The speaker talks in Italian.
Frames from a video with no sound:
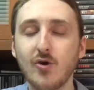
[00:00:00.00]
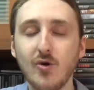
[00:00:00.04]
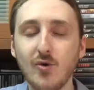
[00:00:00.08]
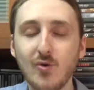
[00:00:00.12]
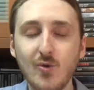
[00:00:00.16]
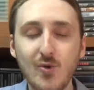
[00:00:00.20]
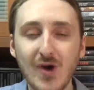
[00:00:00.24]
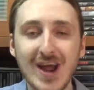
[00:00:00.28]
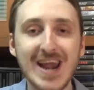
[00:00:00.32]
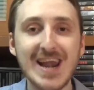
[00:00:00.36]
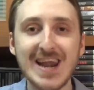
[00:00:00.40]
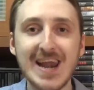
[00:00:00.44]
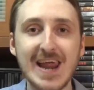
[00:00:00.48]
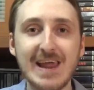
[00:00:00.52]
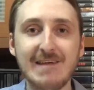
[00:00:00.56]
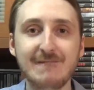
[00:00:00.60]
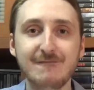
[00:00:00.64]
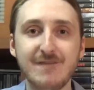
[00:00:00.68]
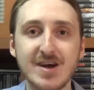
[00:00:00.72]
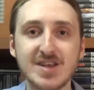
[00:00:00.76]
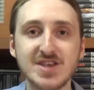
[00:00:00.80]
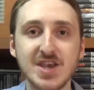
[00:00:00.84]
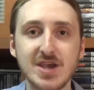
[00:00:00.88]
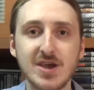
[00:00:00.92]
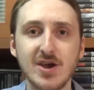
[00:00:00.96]
con
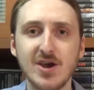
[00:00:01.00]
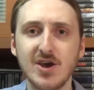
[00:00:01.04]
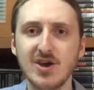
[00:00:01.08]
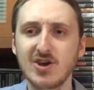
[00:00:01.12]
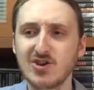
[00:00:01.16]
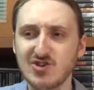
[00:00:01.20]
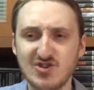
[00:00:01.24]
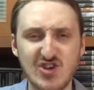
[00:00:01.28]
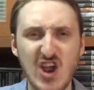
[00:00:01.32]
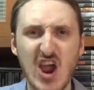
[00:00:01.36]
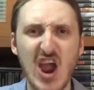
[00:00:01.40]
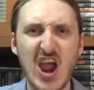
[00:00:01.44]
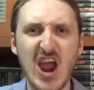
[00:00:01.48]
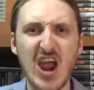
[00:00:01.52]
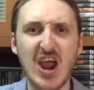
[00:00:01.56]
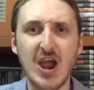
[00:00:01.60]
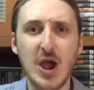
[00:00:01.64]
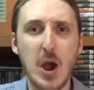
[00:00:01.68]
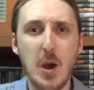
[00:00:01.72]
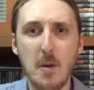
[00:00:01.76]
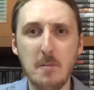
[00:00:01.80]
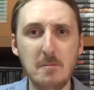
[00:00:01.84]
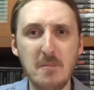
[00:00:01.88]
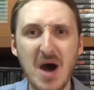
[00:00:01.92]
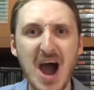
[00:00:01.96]
quell'enfasi Sì,
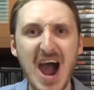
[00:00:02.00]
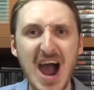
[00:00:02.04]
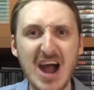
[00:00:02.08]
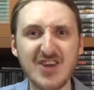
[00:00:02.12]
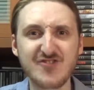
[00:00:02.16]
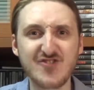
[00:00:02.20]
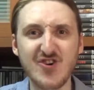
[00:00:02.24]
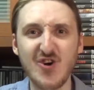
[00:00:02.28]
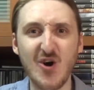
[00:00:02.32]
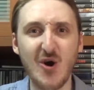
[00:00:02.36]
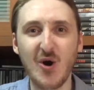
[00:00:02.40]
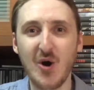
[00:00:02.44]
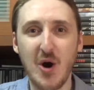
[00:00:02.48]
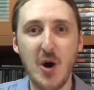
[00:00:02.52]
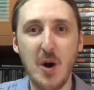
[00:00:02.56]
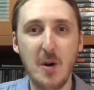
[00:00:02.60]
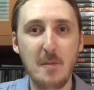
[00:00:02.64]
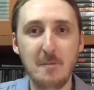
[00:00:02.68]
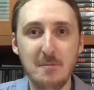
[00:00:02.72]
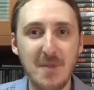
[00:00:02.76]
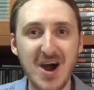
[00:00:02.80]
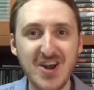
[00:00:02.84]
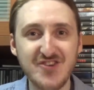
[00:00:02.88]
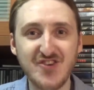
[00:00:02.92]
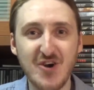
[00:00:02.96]
macho,
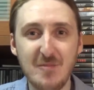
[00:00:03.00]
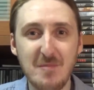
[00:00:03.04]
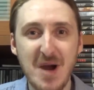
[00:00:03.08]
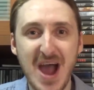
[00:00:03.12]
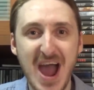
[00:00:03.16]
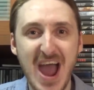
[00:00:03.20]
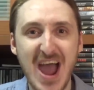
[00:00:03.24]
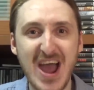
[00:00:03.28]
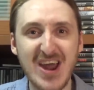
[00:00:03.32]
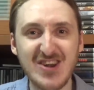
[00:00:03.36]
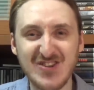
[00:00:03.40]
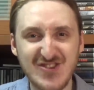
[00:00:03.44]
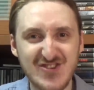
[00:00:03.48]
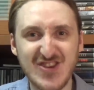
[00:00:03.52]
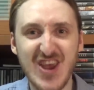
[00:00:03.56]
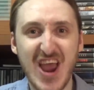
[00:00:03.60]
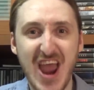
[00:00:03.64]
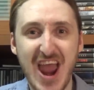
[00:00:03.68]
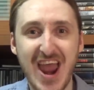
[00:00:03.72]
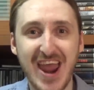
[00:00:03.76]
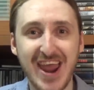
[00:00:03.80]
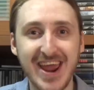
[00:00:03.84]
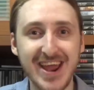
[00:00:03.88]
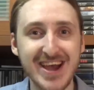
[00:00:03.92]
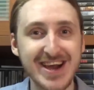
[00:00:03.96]
Macho Man, sì!
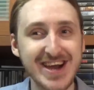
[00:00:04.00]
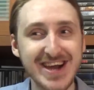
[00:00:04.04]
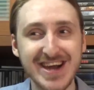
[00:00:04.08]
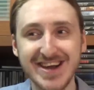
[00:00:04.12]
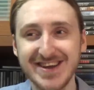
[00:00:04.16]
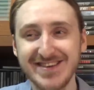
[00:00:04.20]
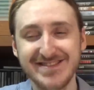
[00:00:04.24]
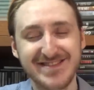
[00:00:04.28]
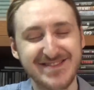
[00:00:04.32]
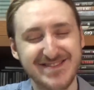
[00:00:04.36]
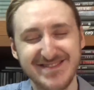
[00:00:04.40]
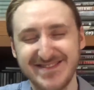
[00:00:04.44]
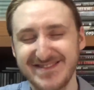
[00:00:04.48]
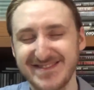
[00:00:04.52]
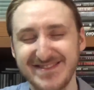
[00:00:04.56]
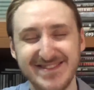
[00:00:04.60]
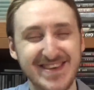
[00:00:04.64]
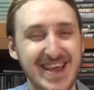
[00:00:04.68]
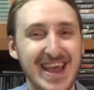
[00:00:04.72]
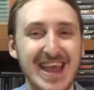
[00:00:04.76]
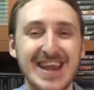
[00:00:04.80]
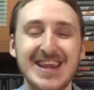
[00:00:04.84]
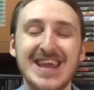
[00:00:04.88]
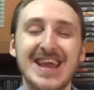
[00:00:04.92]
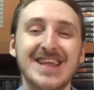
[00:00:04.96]

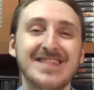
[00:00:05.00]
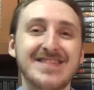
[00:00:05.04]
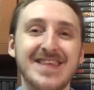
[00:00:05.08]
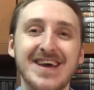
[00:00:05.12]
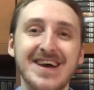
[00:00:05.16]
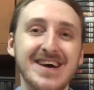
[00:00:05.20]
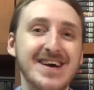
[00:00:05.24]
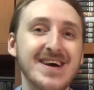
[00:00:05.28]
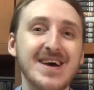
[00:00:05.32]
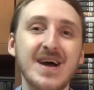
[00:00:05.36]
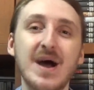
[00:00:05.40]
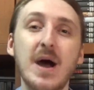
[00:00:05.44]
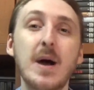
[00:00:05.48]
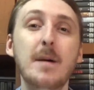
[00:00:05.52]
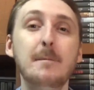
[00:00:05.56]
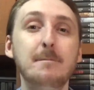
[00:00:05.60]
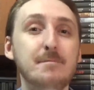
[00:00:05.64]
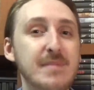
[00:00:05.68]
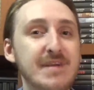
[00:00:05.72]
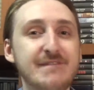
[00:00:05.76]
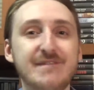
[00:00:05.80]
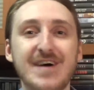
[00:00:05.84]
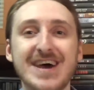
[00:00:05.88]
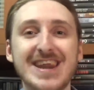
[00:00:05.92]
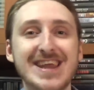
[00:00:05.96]
E niente,
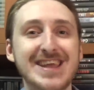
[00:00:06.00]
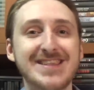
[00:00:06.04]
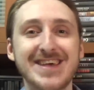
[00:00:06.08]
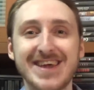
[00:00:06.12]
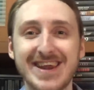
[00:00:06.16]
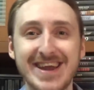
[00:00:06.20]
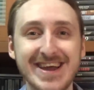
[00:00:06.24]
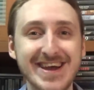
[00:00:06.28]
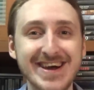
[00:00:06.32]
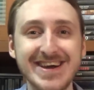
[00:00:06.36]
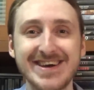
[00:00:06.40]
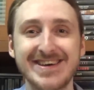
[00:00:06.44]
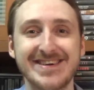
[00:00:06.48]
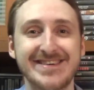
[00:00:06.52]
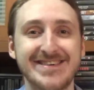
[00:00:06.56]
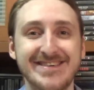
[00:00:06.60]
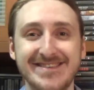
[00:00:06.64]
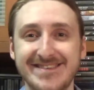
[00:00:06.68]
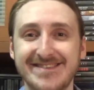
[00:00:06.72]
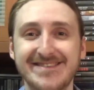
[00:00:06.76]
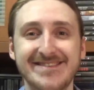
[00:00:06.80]
mi fa ridere!